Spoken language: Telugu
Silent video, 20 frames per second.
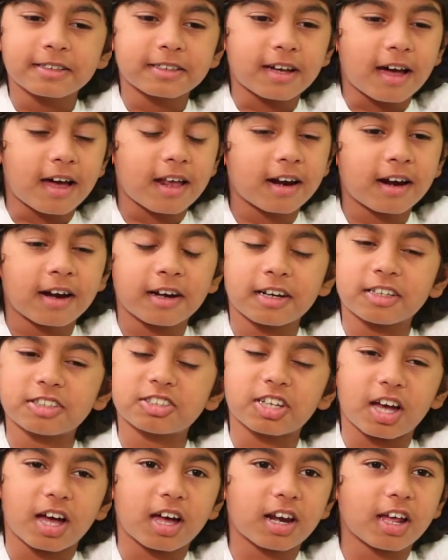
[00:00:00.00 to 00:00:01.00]
చాలా అంటే
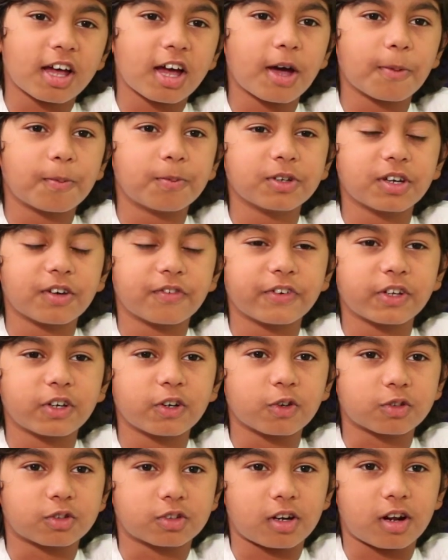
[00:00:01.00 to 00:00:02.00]
చాలా హ్యాపీగా
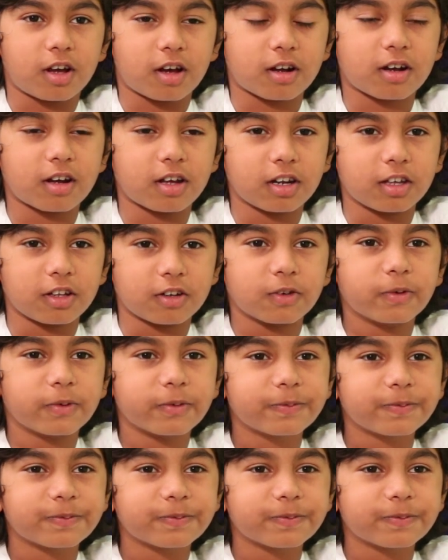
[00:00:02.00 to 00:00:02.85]
ఫీల్ అవుతున్నా అక్క నేను